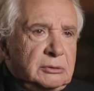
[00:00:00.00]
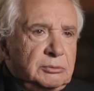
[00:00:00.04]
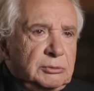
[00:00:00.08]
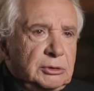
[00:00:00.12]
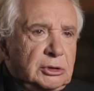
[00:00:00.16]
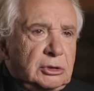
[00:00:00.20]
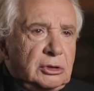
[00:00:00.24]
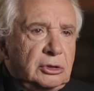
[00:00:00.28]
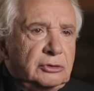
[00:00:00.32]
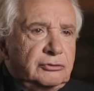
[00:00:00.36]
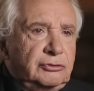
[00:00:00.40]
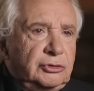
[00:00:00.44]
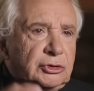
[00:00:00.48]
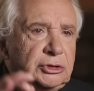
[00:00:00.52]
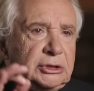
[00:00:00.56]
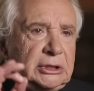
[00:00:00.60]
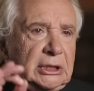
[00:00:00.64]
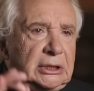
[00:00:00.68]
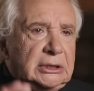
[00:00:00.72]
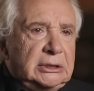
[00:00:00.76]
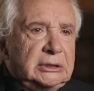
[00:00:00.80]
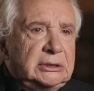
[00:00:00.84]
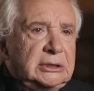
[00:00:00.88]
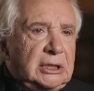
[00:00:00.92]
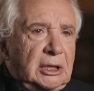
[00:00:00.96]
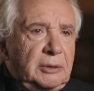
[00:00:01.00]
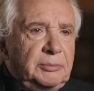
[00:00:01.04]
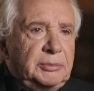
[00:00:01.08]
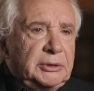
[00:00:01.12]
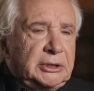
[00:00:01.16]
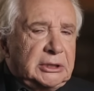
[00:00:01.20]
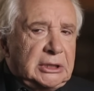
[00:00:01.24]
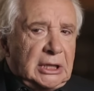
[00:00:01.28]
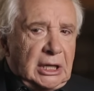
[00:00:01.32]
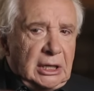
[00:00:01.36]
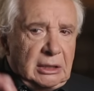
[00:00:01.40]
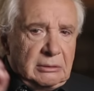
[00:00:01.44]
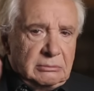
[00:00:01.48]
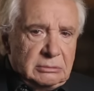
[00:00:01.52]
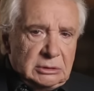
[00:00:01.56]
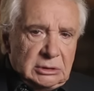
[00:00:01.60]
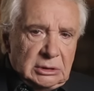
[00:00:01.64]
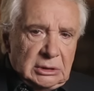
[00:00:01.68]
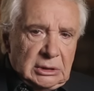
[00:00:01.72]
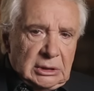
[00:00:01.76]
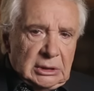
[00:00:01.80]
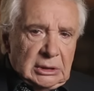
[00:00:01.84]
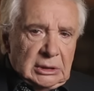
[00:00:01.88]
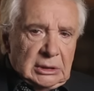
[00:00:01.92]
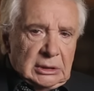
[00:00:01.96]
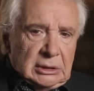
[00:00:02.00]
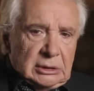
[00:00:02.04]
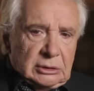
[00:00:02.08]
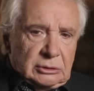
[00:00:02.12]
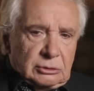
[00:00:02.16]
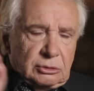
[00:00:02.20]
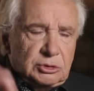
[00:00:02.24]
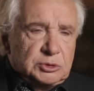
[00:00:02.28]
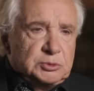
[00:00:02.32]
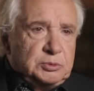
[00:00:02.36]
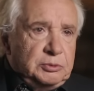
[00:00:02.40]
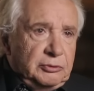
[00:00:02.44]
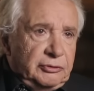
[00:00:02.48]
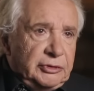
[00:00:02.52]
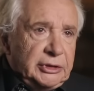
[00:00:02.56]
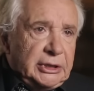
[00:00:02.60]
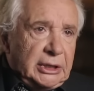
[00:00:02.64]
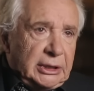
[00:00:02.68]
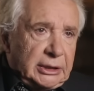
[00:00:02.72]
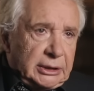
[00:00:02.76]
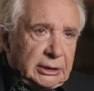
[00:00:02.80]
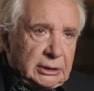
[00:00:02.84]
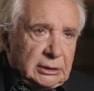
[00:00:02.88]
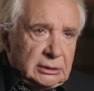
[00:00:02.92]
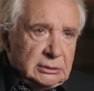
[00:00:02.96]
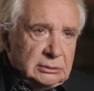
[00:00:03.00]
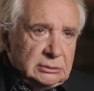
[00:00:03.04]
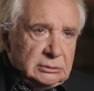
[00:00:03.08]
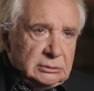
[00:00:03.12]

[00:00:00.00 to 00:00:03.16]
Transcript: que mes cordes vocales étaient impeccables, que je pouvais y aller.